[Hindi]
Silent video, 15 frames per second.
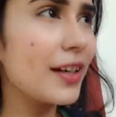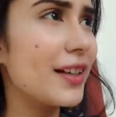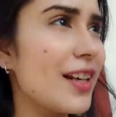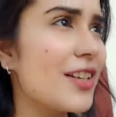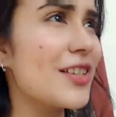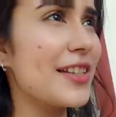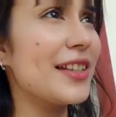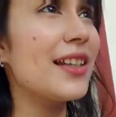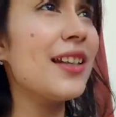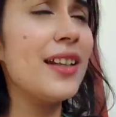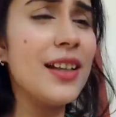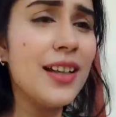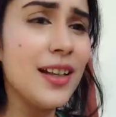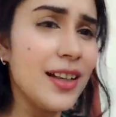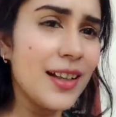रखना चाहिए
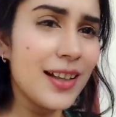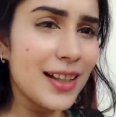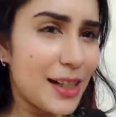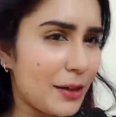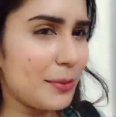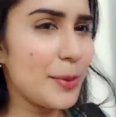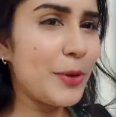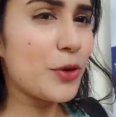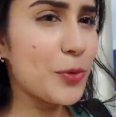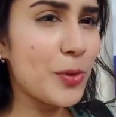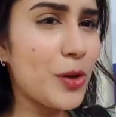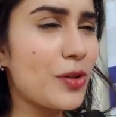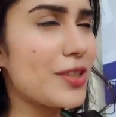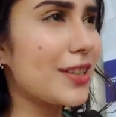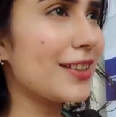कहीं भी कुछ भी
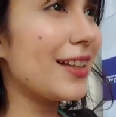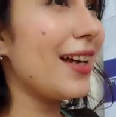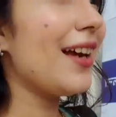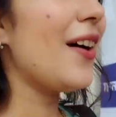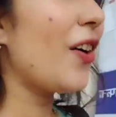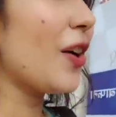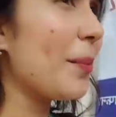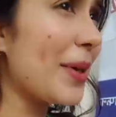हो सकता है और